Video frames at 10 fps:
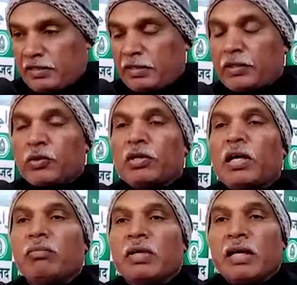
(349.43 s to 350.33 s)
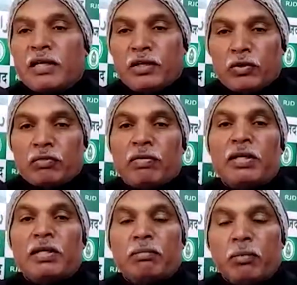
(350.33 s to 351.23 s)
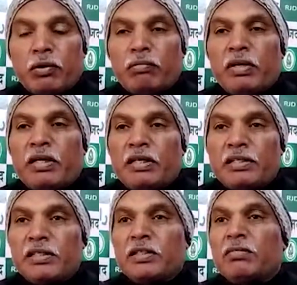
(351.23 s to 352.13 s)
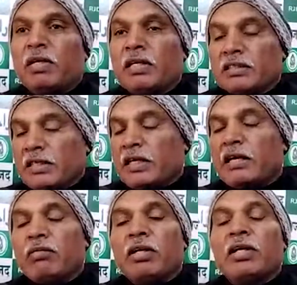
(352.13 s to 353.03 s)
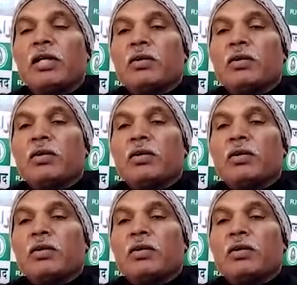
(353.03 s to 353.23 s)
ये जो खामियां हैं रिक्रूटमेंट बोर्ड में एजेंसीज में या सरकार में